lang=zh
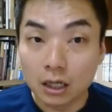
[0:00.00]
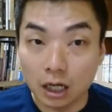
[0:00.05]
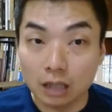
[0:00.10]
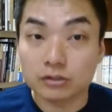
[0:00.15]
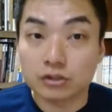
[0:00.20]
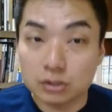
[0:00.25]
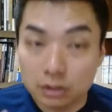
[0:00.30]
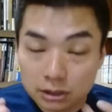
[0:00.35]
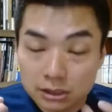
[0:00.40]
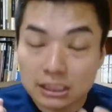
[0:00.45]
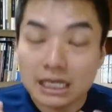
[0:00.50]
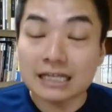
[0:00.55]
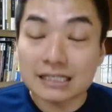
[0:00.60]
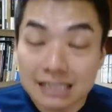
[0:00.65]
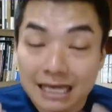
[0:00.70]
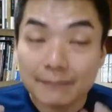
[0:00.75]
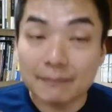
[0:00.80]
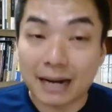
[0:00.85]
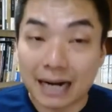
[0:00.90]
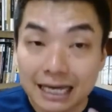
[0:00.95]
呃，
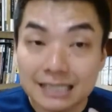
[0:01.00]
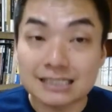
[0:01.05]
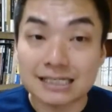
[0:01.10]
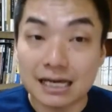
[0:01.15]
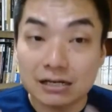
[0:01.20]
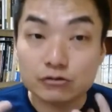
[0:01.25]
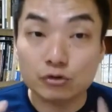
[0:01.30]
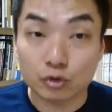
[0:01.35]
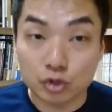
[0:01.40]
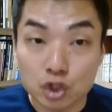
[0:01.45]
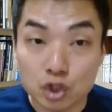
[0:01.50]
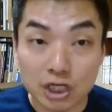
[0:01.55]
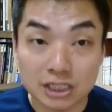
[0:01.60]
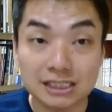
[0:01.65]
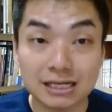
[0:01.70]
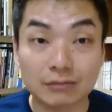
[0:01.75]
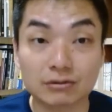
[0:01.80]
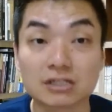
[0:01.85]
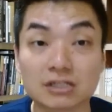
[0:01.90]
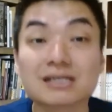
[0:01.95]
现在马来西亚所
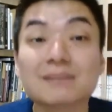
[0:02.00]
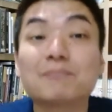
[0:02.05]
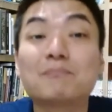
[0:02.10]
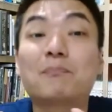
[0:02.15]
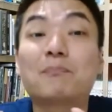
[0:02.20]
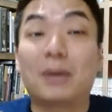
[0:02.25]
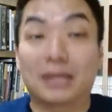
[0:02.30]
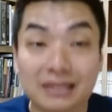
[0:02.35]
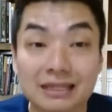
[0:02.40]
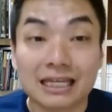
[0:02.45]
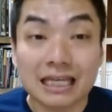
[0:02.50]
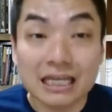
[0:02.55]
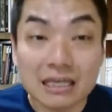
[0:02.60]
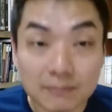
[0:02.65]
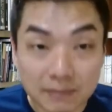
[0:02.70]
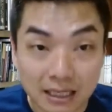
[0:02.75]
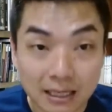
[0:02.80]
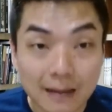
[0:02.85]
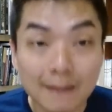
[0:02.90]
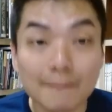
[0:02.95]
缺少的是本
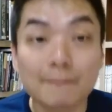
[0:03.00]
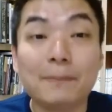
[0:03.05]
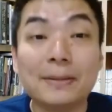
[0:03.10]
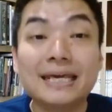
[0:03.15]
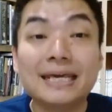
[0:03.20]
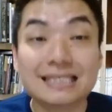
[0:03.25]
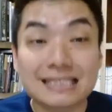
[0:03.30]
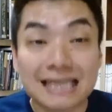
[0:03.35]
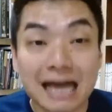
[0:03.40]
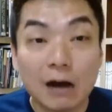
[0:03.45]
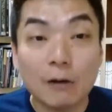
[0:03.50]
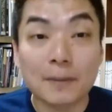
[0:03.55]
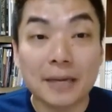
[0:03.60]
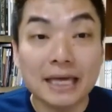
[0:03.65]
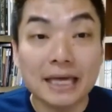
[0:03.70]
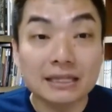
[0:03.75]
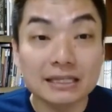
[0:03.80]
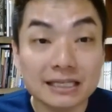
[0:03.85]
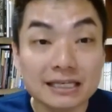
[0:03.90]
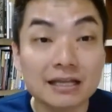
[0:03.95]
地米比较
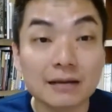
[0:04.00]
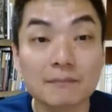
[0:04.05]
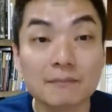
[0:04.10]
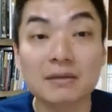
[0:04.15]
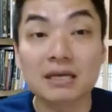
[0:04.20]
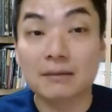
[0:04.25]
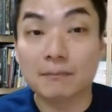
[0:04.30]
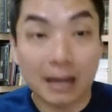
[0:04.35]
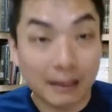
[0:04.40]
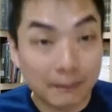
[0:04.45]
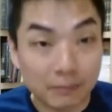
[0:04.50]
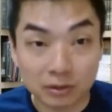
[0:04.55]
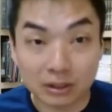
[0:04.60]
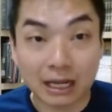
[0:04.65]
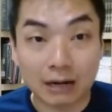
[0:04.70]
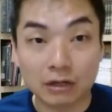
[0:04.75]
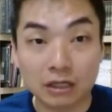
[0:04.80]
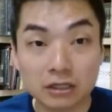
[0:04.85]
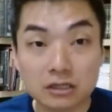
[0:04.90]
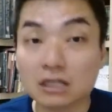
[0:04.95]
便宜的米买不
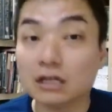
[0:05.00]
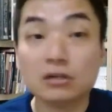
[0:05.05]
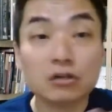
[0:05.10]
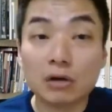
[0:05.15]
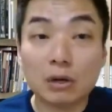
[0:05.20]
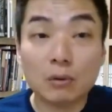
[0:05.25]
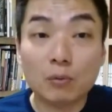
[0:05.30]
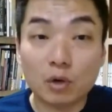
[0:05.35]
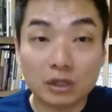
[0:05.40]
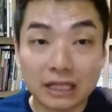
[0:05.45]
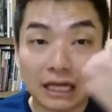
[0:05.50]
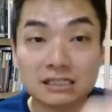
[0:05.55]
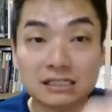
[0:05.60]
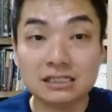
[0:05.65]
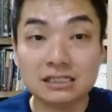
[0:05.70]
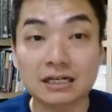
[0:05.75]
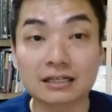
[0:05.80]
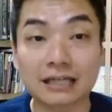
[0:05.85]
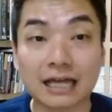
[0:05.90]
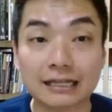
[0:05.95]
到了。这个就跟我
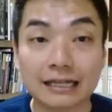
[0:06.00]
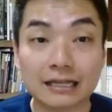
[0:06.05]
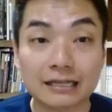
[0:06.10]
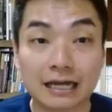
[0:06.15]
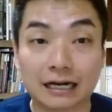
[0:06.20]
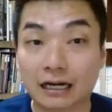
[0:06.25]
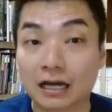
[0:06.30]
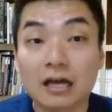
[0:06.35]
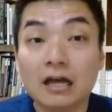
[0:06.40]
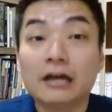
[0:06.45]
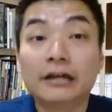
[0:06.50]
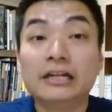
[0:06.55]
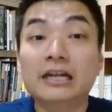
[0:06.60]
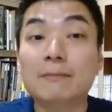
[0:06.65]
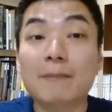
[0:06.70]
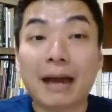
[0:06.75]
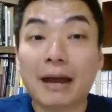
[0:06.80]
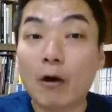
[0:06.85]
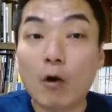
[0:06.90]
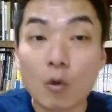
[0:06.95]
时跟大家讲的，
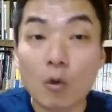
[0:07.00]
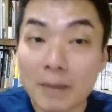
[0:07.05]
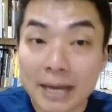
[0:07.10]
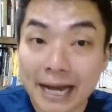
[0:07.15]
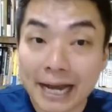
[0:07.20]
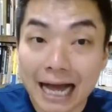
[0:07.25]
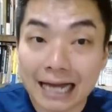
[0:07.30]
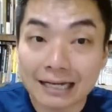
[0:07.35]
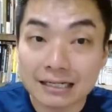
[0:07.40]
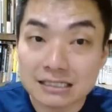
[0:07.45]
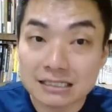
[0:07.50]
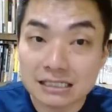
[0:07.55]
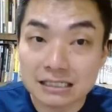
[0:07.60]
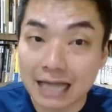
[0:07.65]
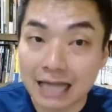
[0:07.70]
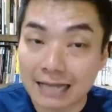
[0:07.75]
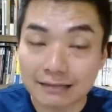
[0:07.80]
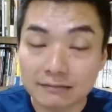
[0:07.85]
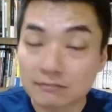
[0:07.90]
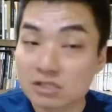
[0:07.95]
你买欧米伽的
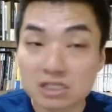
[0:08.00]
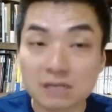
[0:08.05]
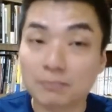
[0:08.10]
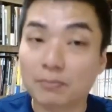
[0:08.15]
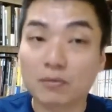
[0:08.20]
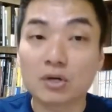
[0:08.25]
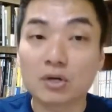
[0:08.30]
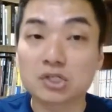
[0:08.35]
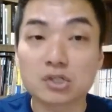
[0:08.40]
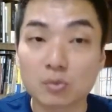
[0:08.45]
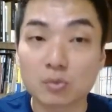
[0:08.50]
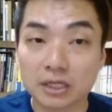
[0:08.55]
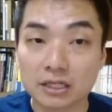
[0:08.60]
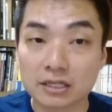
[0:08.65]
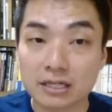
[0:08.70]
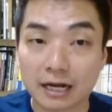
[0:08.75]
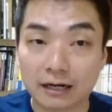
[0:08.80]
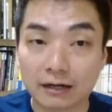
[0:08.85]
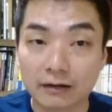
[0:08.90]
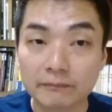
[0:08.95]
鸡蛋是不会受
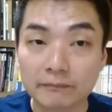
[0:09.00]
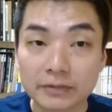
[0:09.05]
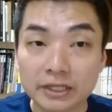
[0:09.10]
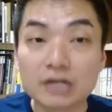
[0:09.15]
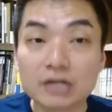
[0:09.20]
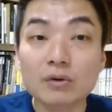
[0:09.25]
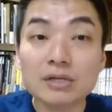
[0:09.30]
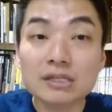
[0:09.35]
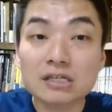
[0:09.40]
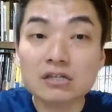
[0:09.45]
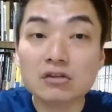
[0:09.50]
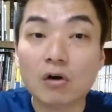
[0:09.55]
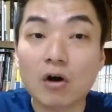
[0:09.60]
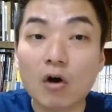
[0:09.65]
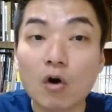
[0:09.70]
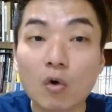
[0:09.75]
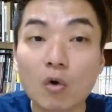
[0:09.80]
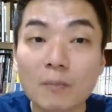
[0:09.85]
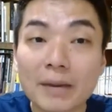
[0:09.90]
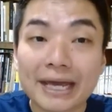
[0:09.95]
影响的，因为这种
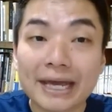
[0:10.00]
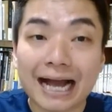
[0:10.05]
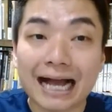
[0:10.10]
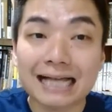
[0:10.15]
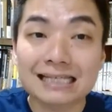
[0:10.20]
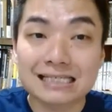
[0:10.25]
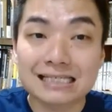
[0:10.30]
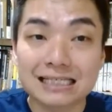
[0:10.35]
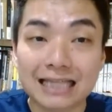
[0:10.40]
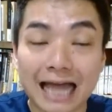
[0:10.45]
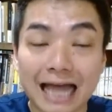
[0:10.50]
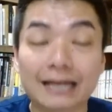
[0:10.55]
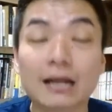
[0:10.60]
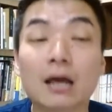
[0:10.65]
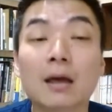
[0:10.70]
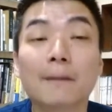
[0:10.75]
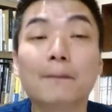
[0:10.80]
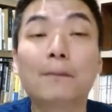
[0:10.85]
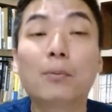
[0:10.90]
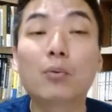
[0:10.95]
欧米伽鸡蛋
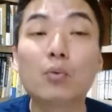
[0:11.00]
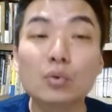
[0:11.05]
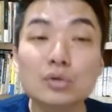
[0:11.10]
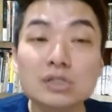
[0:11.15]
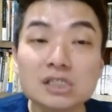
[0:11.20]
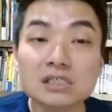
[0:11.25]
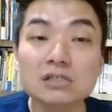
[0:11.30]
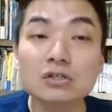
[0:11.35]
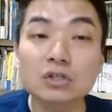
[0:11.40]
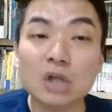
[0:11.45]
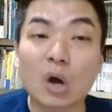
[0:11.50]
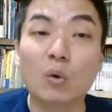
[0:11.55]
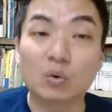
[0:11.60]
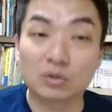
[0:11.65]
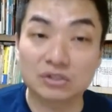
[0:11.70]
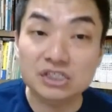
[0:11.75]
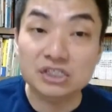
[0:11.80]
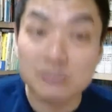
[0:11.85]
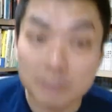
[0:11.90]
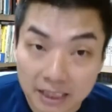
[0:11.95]
不是
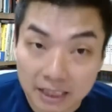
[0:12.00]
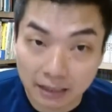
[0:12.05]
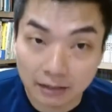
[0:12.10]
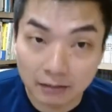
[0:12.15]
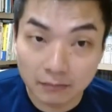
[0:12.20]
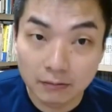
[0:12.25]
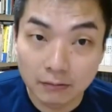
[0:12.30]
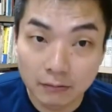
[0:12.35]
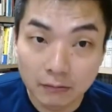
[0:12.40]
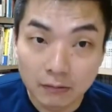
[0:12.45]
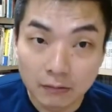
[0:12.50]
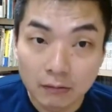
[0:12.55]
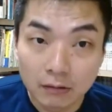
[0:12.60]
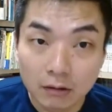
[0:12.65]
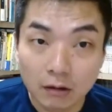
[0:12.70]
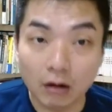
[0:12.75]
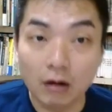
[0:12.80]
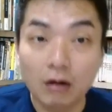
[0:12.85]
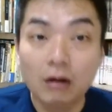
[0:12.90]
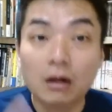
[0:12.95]
统制品，
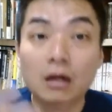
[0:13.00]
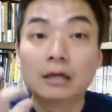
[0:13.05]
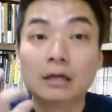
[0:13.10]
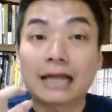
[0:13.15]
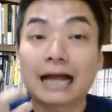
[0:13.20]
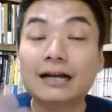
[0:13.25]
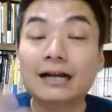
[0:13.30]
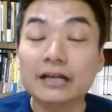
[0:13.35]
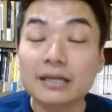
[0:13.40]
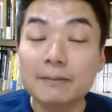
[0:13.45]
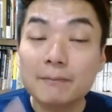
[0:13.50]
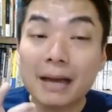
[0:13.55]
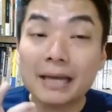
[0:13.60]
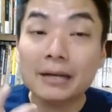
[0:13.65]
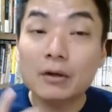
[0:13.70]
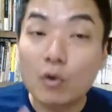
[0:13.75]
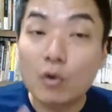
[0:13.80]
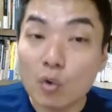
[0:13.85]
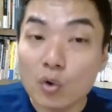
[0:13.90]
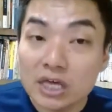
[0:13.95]
好，它可以
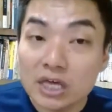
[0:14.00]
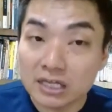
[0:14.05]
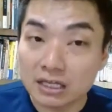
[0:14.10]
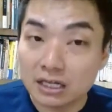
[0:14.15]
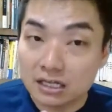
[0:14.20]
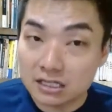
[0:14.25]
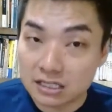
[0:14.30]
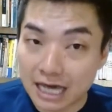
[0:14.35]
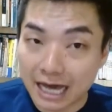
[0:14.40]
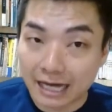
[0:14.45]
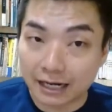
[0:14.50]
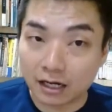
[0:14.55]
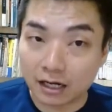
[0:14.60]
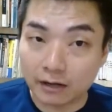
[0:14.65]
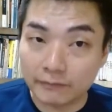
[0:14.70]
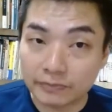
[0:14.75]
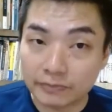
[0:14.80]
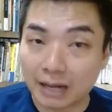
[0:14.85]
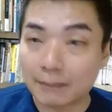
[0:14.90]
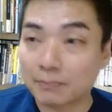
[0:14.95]
卖贵的价
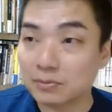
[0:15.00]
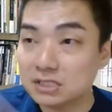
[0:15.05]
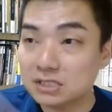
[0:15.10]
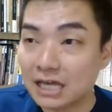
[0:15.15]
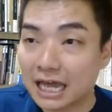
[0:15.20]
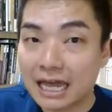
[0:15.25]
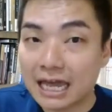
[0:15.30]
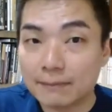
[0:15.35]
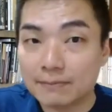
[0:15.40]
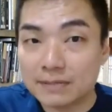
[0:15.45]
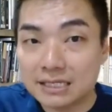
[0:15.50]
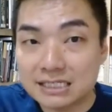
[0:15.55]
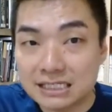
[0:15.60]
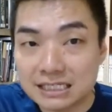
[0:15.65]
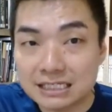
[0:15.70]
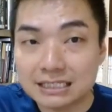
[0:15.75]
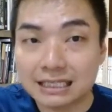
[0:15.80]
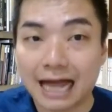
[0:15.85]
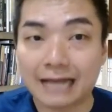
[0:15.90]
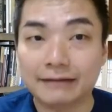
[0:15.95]
格，它不是 A B
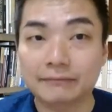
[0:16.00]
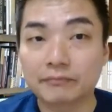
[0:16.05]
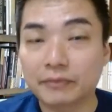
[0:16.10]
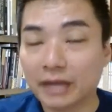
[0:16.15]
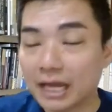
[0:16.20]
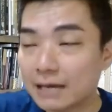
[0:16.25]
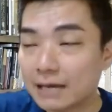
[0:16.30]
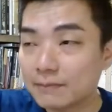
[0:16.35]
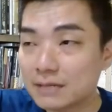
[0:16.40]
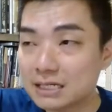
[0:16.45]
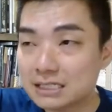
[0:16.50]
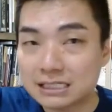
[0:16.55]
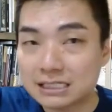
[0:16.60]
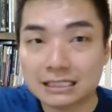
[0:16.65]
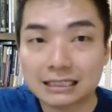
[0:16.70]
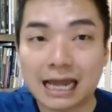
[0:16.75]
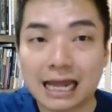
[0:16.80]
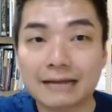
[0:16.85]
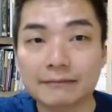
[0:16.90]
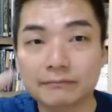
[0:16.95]
C 蛋，A B
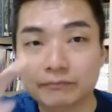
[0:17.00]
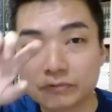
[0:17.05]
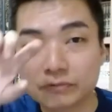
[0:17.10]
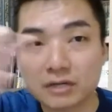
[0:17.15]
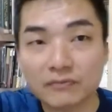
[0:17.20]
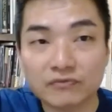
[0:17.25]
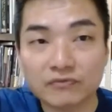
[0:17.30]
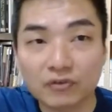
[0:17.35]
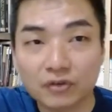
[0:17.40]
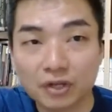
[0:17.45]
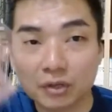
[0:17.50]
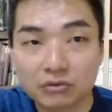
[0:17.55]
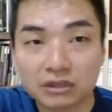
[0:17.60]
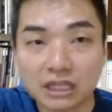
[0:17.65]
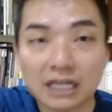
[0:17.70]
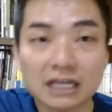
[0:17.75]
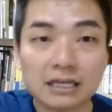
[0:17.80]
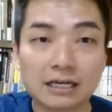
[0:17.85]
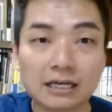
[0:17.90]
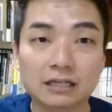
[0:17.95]
C 蛋政府有
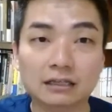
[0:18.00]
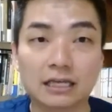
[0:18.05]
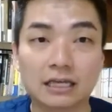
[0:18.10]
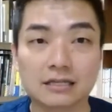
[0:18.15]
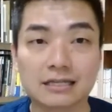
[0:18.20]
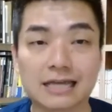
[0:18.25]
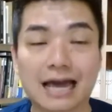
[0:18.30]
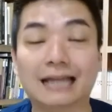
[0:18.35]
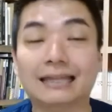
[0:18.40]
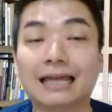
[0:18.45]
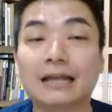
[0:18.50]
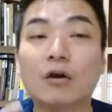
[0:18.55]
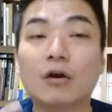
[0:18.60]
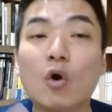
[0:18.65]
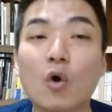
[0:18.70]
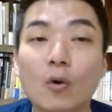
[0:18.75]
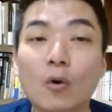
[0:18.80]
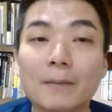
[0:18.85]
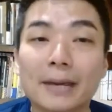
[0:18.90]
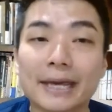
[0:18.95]
定一个顶价，但
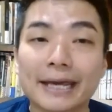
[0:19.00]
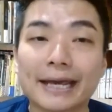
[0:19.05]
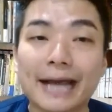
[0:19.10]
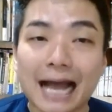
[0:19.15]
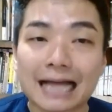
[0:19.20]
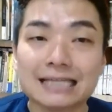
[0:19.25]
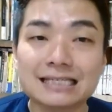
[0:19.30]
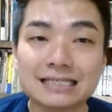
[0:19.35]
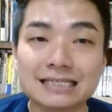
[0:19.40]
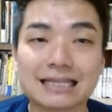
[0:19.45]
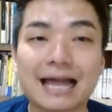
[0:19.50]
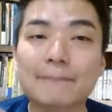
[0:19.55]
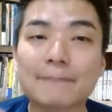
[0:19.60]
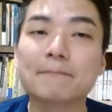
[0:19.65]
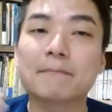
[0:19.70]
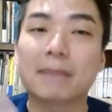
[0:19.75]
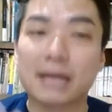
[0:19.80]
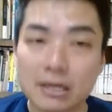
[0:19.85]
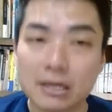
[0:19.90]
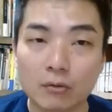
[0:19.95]
欧米伽鸡蛋
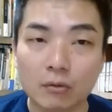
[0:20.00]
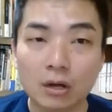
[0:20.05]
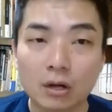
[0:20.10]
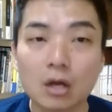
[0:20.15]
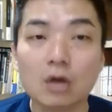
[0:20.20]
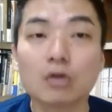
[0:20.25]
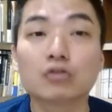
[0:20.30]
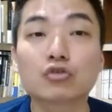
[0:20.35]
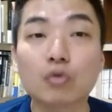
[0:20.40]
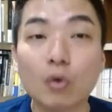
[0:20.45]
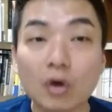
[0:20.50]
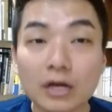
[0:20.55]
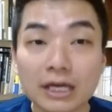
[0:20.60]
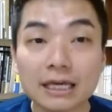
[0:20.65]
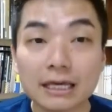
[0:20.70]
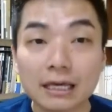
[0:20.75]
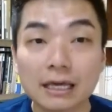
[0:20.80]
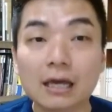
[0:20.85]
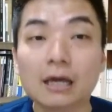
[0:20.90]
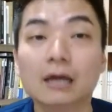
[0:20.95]
没有，所
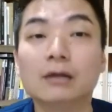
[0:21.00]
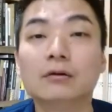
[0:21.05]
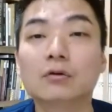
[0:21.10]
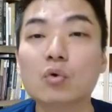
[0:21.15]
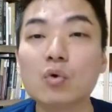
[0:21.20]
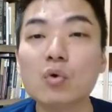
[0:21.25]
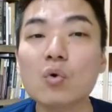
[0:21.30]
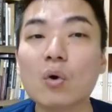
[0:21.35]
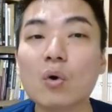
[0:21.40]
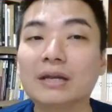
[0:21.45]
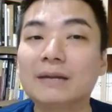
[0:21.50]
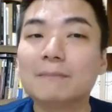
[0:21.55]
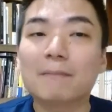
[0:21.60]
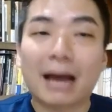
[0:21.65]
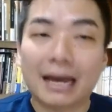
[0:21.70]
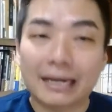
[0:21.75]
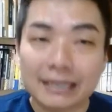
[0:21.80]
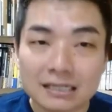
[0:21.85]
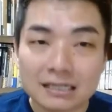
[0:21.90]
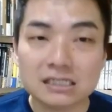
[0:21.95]
以如果你
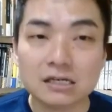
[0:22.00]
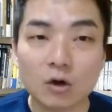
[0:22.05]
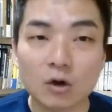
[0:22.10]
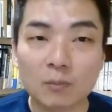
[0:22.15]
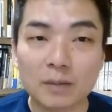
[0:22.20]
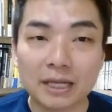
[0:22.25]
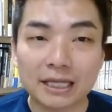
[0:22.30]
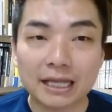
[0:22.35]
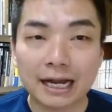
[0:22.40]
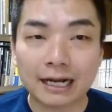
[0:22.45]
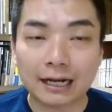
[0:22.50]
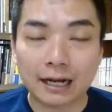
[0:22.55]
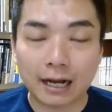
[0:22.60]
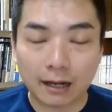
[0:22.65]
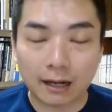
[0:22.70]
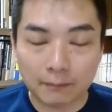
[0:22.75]
买得起欧米伽。